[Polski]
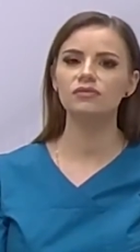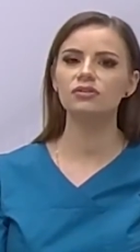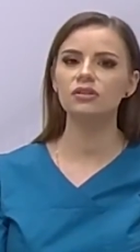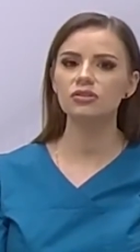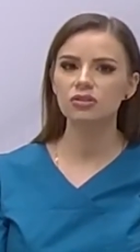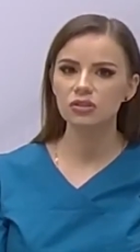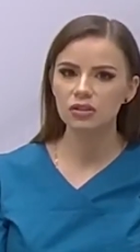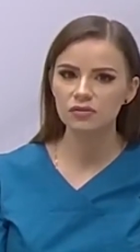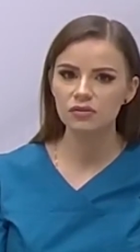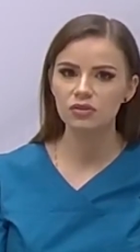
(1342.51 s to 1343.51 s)
wszystkie
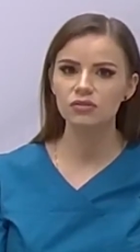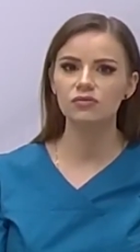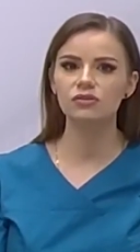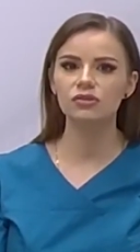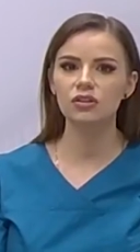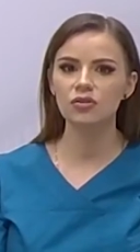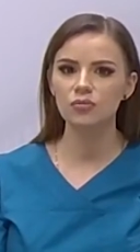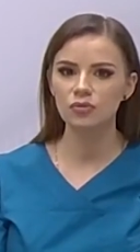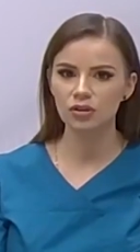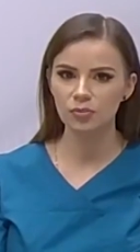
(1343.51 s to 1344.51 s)
czynniki wzrostu, wszystkie
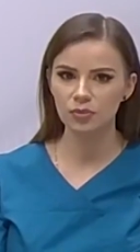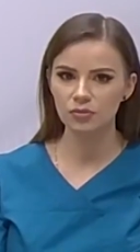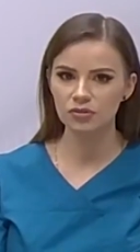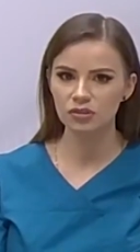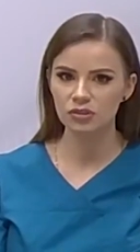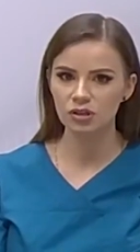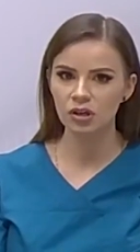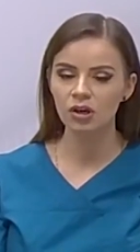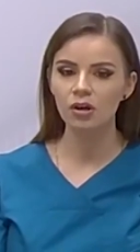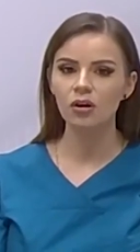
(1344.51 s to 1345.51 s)
komórki pomocnicze,
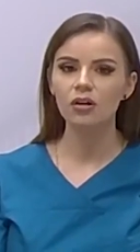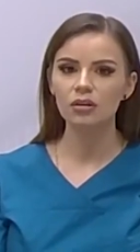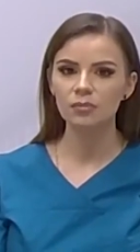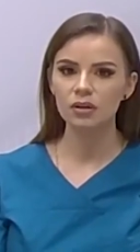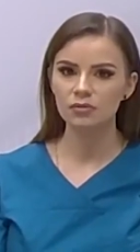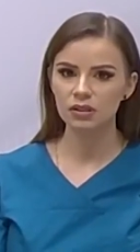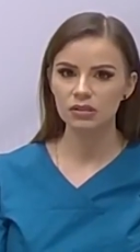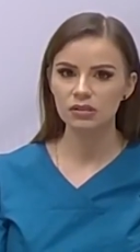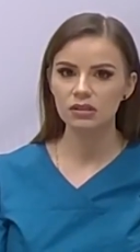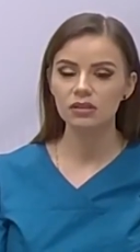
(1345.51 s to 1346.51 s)
one mają taki
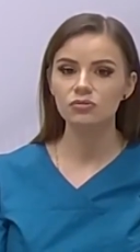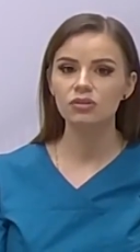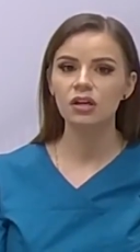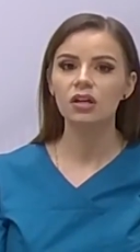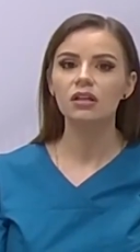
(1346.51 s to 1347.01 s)
sygnał, że